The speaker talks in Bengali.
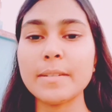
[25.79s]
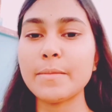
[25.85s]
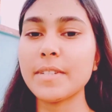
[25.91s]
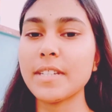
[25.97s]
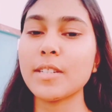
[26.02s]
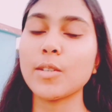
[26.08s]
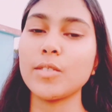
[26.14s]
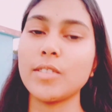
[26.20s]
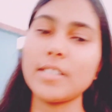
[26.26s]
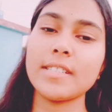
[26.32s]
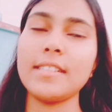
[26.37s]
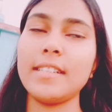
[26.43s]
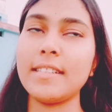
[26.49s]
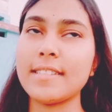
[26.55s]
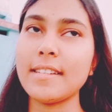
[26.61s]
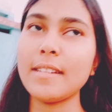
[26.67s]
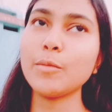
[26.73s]
সাবজেক্টে অনার্স
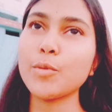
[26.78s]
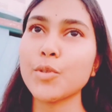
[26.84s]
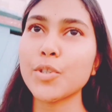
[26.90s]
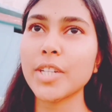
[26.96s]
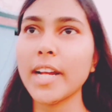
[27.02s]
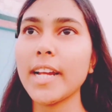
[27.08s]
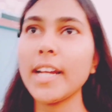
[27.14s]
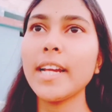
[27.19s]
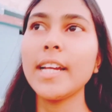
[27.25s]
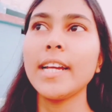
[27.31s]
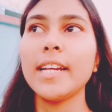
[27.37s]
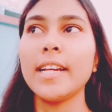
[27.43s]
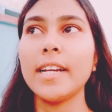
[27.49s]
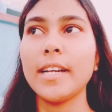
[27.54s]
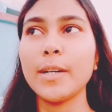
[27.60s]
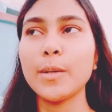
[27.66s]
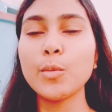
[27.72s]
নিয়েছিলাম তো
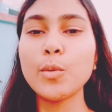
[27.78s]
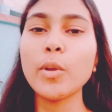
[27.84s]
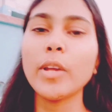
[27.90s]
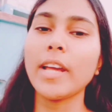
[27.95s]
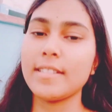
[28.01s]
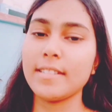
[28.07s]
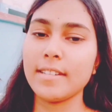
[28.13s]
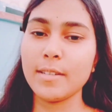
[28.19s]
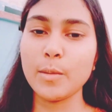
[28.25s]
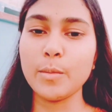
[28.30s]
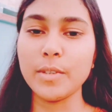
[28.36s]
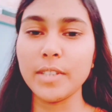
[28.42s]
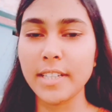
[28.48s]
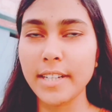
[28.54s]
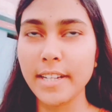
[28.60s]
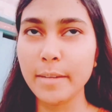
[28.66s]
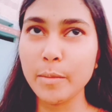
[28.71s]
সেইগুলোই আজকে
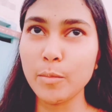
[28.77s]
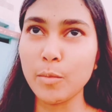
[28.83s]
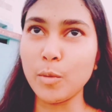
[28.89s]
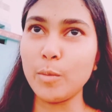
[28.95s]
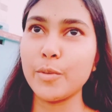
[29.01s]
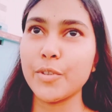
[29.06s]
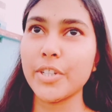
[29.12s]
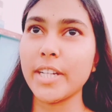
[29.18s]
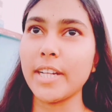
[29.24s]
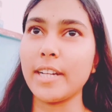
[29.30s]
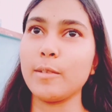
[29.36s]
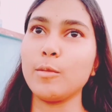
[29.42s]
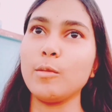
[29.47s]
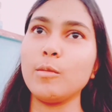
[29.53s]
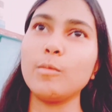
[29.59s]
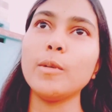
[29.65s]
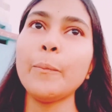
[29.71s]
তোমাদেরকে আমি বলবো শেয়ার
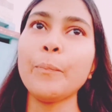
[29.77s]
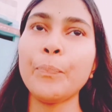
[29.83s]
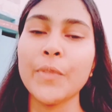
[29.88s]
করবো